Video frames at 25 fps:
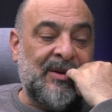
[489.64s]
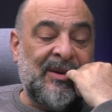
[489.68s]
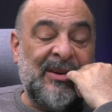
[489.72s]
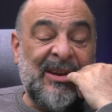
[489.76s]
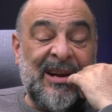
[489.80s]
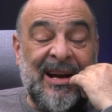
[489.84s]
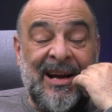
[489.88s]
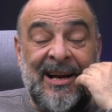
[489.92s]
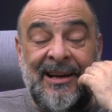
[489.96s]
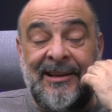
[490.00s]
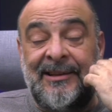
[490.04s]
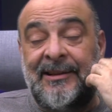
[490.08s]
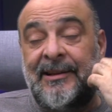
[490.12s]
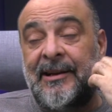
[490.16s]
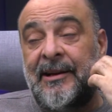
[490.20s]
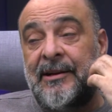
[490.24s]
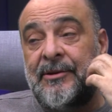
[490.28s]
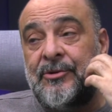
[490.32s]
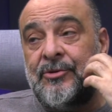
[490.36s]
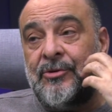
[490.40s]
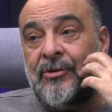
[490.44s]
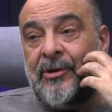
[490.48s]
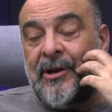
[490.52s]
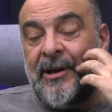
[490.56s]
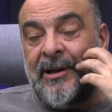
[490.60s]

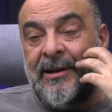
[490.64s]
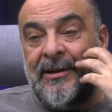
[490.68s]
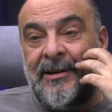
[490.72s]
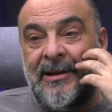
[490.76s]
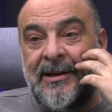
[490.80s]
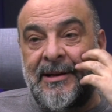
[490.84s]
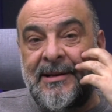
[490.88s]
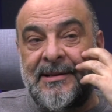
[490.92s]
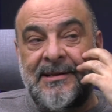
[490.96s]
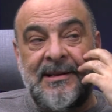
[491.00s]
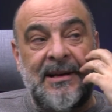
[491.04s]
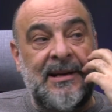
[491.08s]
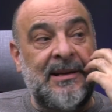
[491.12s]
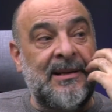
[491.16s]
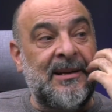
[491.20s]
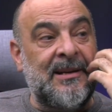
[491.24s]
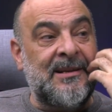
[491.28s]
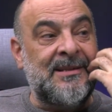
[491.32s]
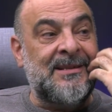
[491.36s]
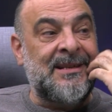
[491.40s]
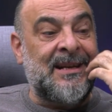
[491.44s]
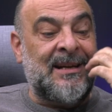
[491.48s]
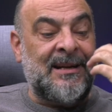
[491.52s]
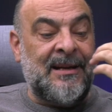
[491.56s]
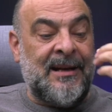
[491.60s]
Hatta çok enteresan
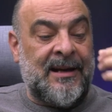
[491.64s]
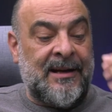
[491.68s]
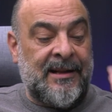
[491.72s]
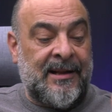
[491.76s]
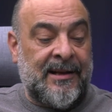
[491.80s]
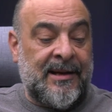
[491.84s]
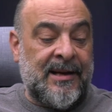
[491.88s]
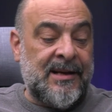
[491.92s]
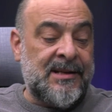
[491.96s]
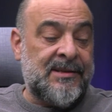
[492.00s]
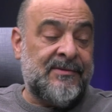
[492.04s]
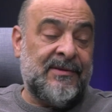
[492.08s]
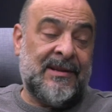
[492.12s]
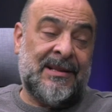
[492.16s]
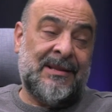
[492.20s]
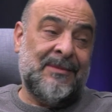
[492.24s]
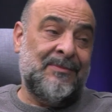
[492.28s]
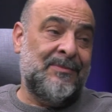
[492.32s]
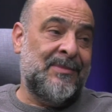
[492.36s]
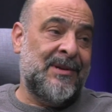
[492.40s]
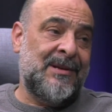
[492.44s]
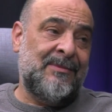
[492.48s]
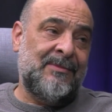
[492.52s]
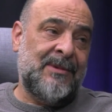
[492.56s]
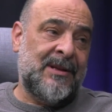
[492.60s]
yazarlarda
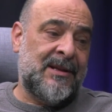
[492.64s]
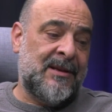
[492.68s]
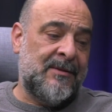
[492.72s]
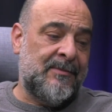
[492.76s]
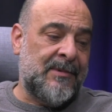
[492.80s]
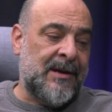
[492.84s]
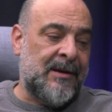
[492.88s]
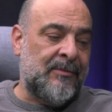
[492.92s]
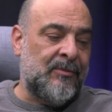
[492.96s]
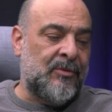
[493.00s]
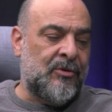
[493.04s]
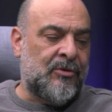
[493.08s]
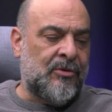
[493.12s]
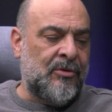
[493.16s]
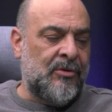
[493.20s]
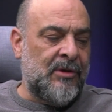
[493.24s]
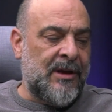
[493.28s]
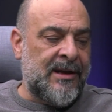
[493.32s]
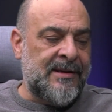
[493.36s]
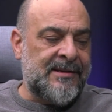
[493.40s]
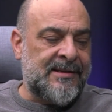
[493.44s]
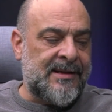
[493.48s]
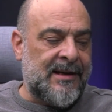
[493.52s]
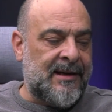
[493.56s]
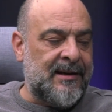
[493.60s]
keşfettim bilmediğim. Yani bütün
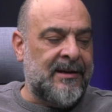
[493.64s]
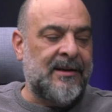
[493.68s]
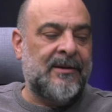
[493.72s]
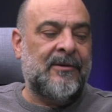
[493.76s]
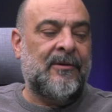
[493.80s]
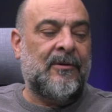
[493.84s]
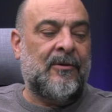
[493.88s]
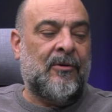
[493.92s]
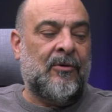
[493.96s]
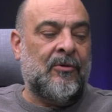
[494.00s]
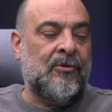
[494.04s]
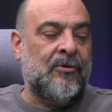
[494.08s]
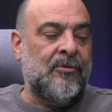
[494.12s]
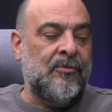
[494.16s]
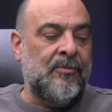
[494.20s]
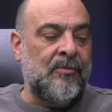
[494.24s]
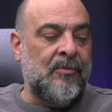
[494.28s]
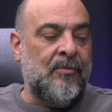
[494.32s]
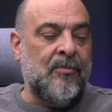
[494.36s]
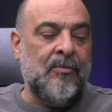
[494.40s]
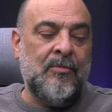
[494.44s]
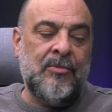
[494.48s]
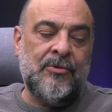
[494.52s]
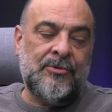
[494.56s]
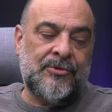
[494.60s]
eserleri
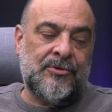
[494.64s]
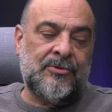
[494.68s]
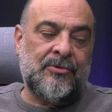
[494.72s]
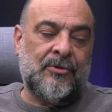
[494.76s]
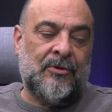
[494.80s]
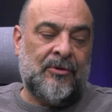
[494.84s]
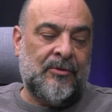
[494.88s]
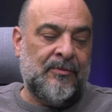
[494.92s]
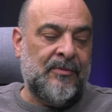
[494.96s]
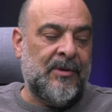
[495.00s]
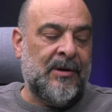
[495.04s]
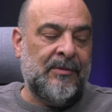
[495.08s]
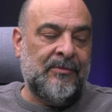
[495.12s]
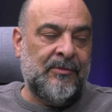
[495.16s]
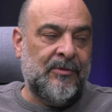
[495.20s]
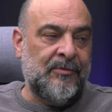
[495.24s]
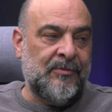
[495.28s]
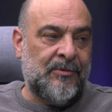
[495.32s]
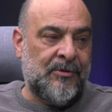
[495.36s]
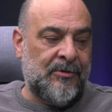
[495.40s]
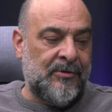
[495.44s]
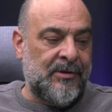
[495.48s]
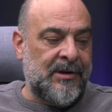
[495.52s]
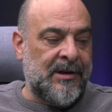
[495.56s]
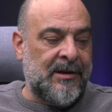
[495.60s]
okumuş olmam
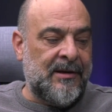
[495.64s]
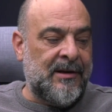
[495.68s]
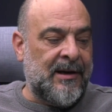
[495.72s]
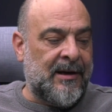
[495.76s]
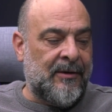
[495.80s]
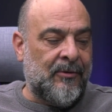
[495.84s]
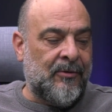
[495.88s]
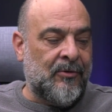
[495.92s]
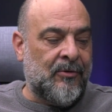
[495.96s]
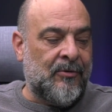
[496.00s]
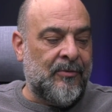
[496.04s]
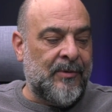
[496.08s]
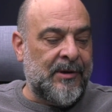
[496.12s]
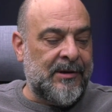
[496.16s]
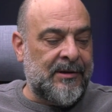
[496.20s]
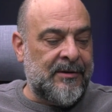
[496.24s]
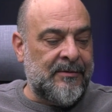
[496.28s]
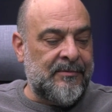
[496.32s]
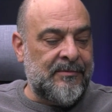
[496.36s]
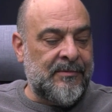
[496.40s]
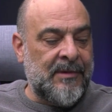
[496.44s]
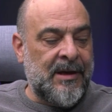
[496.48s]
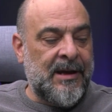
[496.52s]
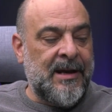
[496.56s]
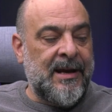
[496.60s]
mümkün değil. Yani
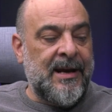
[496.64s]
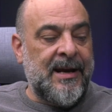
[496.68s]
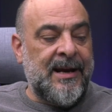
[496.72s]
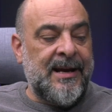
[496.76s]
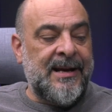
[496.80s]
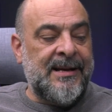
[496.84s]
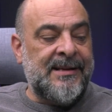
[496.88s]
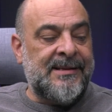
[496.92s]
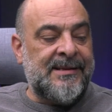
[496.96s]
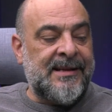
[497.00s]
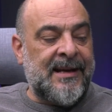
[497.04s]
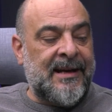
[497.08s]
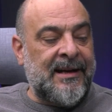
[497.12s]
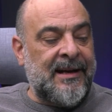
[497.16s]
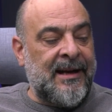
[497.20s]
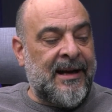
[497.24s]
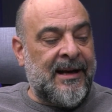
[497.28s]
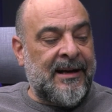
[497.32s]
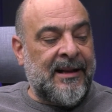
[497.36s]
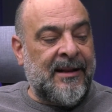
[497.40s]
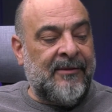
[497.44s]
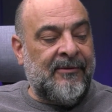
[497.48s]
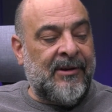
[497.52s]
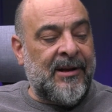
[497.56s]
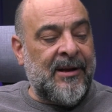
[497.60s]
okumadığım
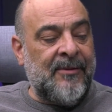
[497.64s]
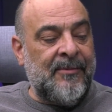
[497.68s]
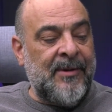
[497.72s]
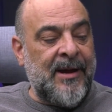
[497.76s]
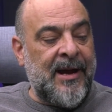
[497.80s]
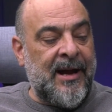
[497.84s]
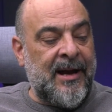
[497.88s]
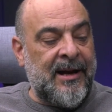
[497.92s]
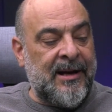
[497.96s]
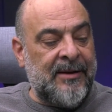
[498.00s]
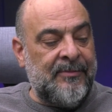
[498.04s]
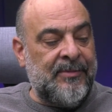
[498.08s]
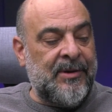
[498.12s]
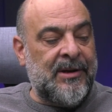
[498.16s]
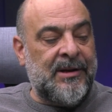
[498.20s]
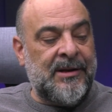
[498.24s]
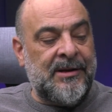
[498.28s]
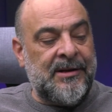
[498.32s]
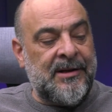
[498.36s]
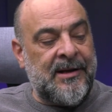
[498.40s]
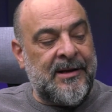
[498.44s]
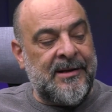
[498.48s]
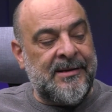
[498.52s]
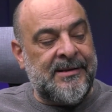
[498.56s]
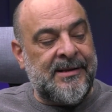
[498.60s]
eserler de var ama her
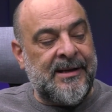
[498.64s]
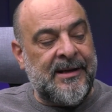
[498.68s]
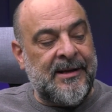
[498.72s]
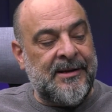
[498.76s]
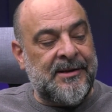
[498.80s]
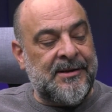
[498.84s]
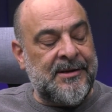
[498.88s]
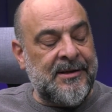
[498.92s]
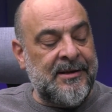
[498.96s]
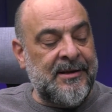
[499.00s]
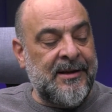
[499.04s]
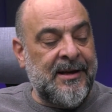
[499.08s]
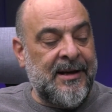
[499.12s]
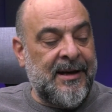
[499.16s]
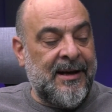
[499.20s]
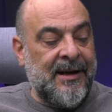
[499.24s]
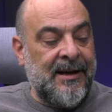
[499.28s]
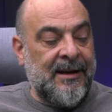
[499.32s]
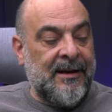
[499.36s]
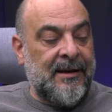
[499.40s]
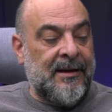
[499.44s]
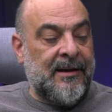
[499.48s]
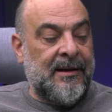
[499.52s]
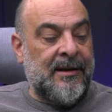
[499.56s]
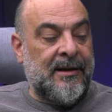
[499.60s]
bir eser için
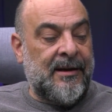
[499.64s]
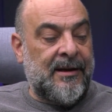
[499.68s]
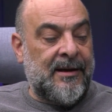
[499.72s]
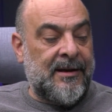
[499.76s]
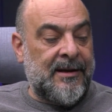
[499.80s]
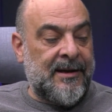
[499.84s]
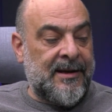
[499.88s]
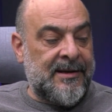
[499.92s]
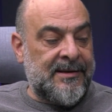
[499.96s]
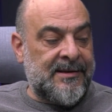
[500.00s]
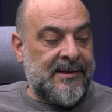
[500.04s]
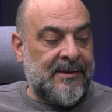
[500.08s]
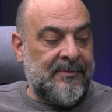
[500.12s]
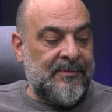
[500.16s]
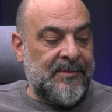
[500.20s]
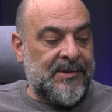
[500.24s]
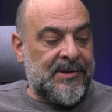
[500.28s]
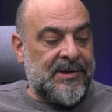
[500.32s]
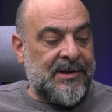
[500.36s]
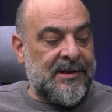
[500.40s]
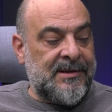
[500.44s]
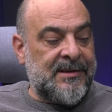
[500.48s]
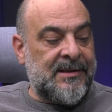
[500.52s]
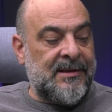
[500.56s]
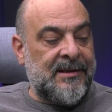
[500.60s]
e,
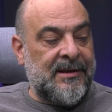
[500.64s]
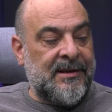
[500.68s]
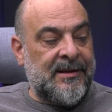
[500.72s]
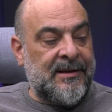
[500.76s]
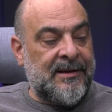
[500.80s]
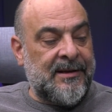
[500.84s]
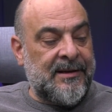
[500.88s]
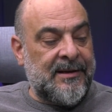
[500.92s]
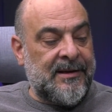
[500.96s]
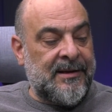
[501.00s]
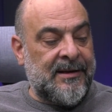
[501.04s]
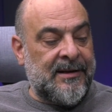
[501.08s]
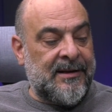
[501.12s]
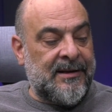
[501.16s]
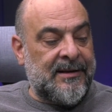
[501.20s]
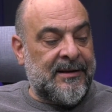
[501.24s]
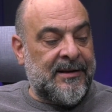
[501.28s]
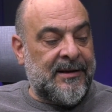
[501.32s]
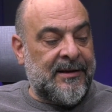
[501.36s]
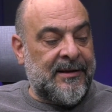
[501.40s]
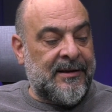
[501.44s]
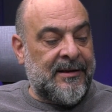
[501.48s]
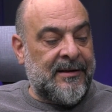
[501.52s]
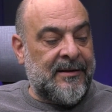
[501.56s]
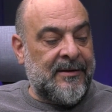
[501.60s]
yazılmış yazıları e,
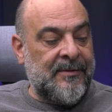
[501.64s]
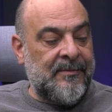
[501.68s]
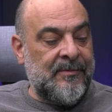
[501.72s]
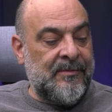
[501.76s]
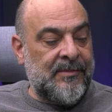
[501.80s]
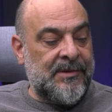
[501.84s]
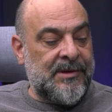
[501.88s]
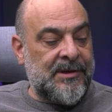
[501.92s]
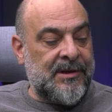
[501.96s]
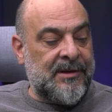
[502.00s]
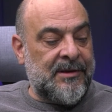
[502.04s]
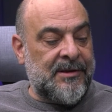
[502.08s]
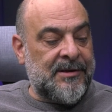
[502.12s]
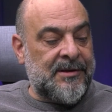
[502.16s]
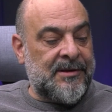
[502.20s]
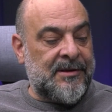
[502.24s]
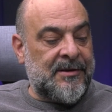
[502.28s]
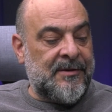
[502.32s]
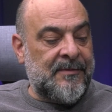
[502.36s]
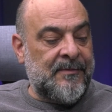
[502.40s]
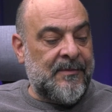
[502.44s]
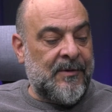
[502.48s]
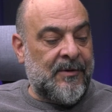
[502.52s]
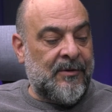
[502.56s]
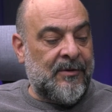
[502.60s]
taradım,
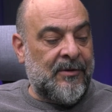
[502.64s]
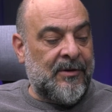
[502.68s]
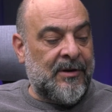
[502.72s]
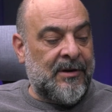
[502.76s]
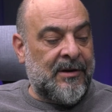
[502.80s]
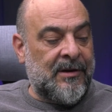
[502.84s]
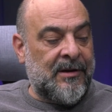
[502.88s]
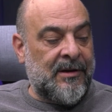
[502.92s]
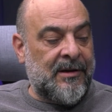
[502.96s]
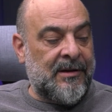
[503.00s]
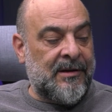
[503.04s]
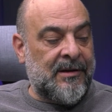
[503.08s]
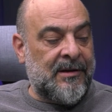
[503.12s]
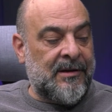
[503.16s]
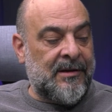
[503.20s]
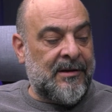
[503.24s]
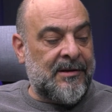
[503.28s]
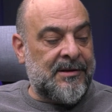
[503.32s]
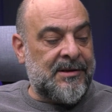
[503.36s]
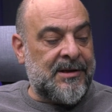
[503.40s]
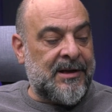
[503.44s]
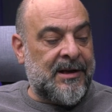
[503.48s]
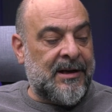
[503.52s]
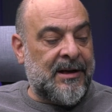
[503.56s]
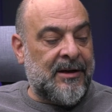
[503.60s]
çalıştım. Onları
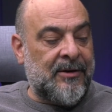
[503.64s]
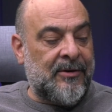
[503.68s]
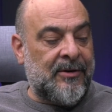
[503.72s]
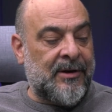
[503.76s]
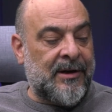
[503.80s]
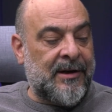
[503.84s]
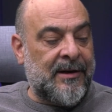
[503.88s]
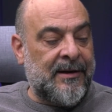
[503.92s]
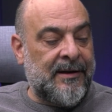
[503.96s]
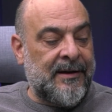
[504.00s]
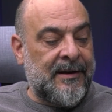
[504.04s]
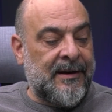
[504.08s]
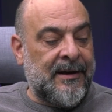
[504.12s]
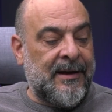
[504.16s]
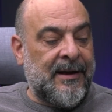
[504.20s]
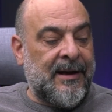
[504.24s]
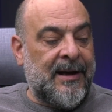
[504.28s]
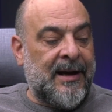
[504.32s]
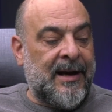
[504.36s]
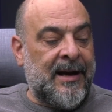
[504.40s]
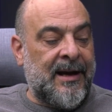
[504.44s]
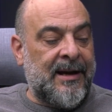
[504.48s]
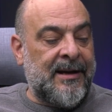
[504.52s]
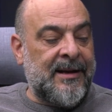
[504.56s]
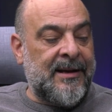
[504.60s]
e, şeye göre
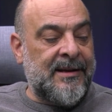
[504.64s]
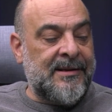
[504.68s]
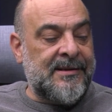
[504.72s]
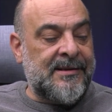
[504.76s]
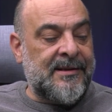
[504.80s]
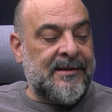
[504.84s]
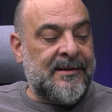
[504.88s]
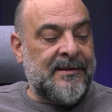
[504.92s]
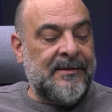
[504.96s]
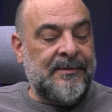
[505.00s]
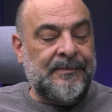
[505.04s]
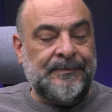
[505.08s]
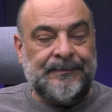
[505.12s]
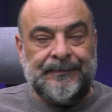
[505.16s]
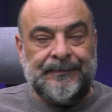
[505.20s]
her yazarın